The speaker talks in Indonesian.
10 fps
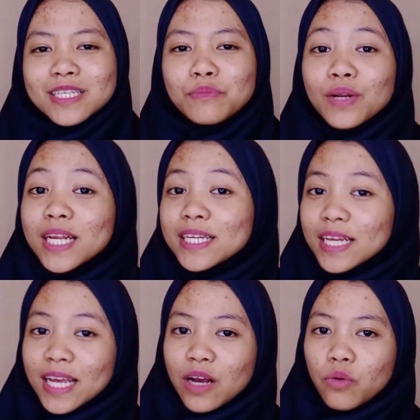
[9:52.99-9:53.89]
simpulan
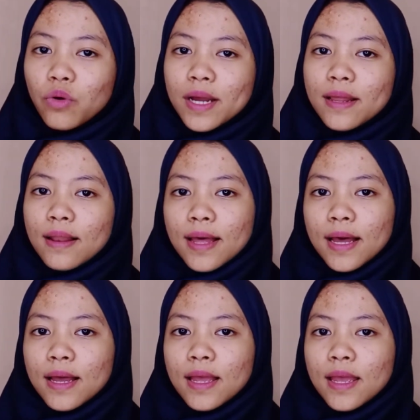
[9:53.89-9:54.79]
dari aku
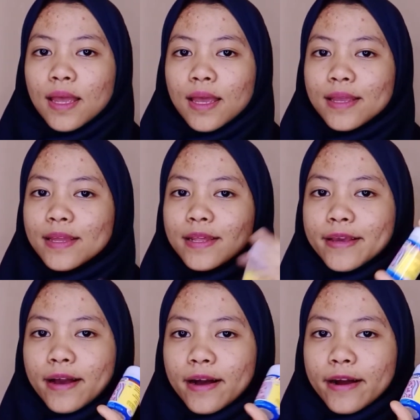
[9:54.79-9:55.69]
adalah ini
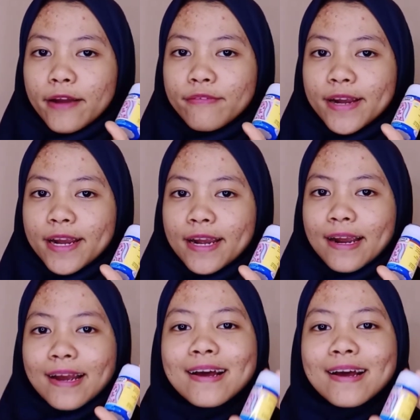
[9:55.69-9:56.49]
nggak efek